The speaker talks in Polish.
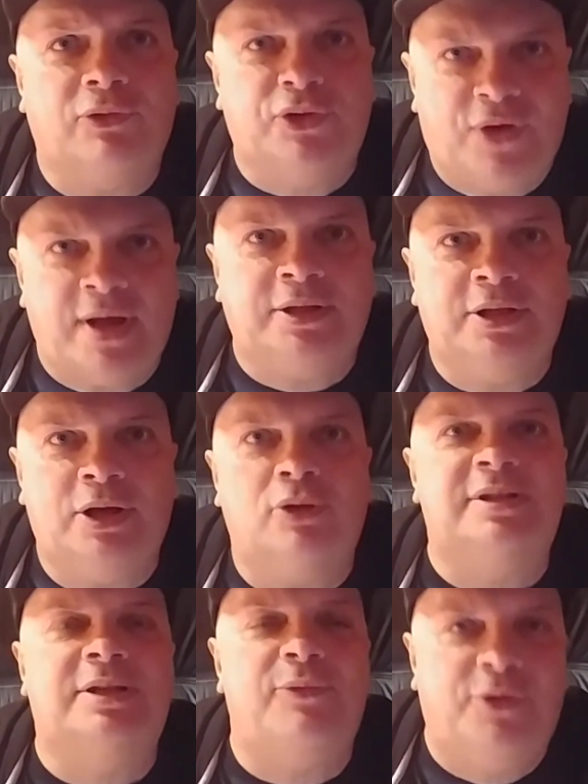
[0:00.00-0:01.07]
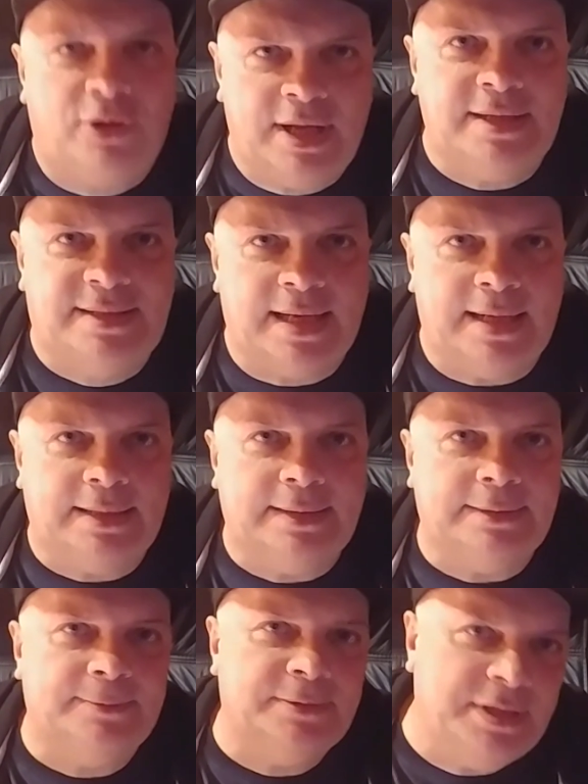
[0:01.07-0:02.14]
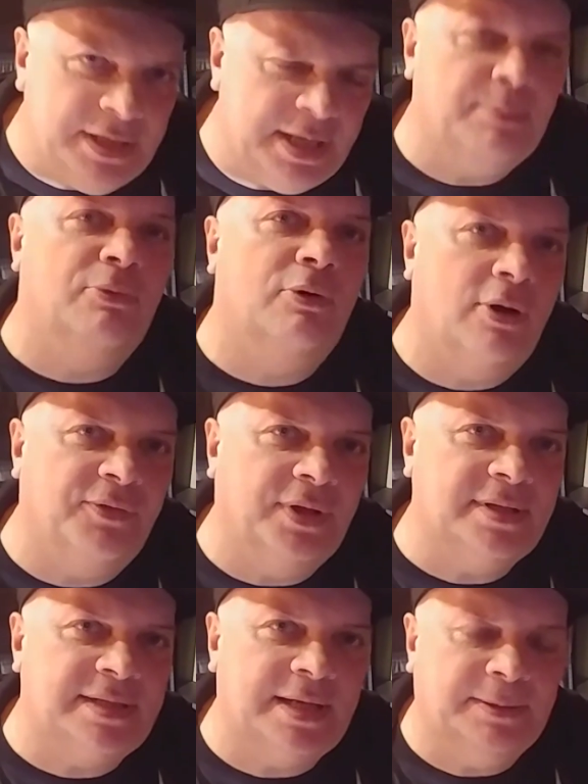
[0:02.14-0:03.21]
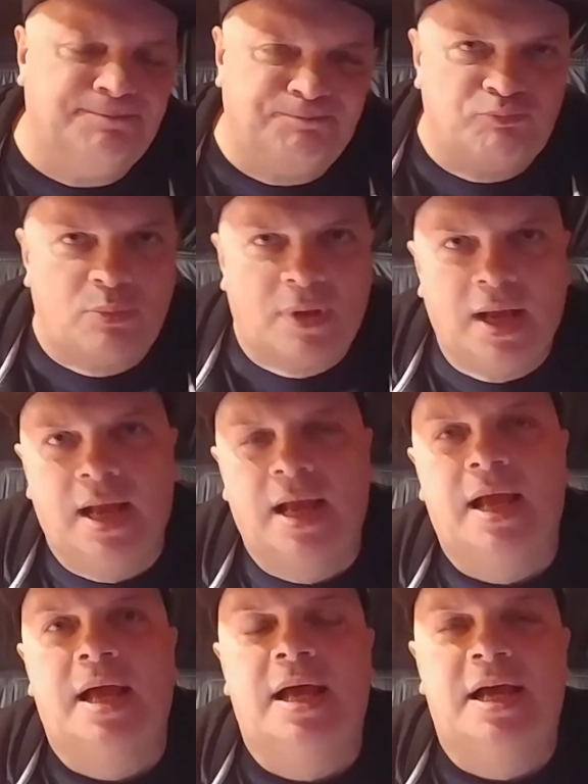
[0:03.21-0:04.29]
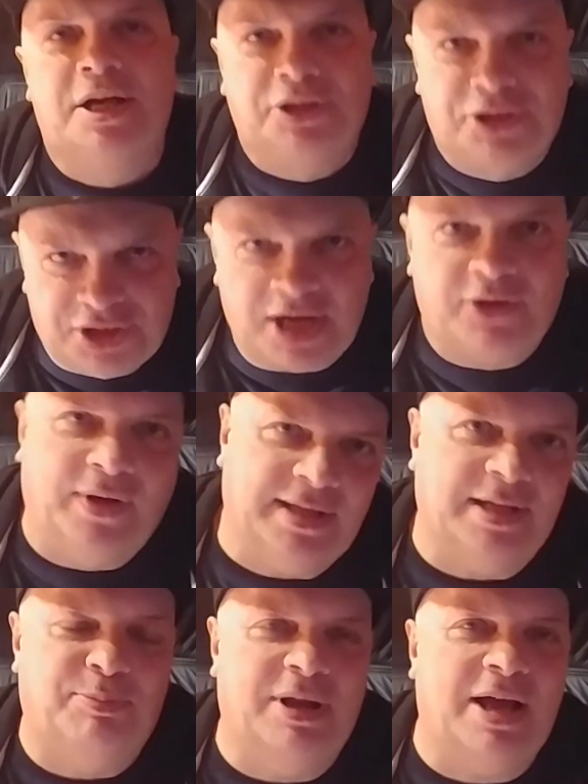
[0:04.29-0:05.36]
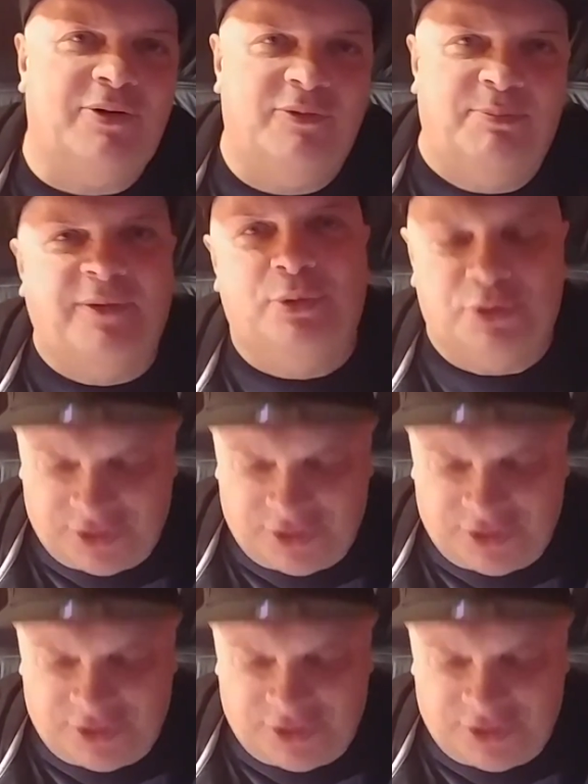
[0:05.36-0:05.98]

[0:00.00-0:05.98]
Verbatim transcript: czwarty odstał w kolejce i nie było go więcej. Trzech fajnych Polaków bawiło